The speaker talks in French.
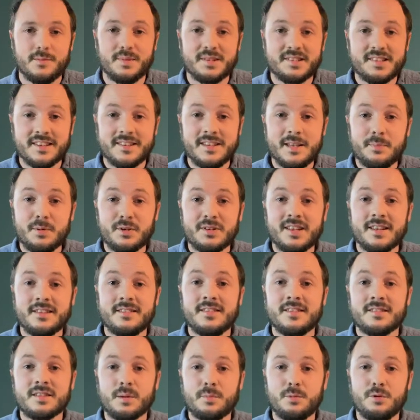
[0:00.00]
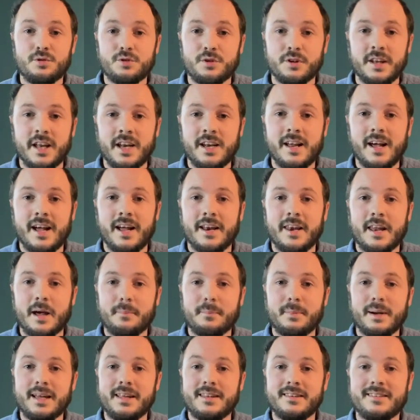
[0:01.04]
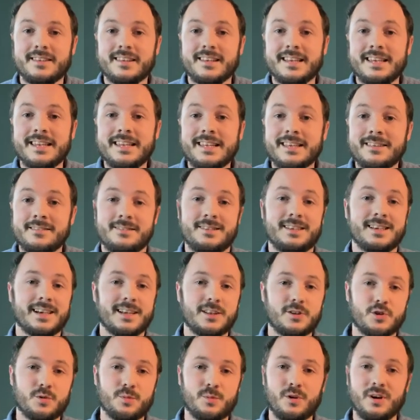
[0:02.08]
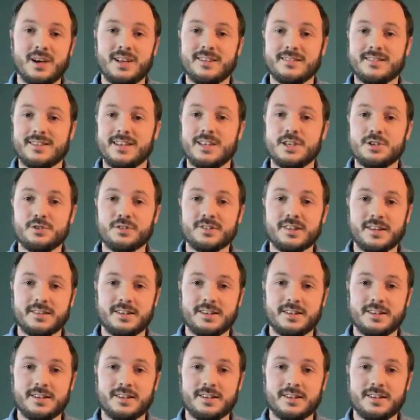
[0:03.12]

Mais cette hypothèse distributionnelle, elle n'a pas été liée directement à l'intelligence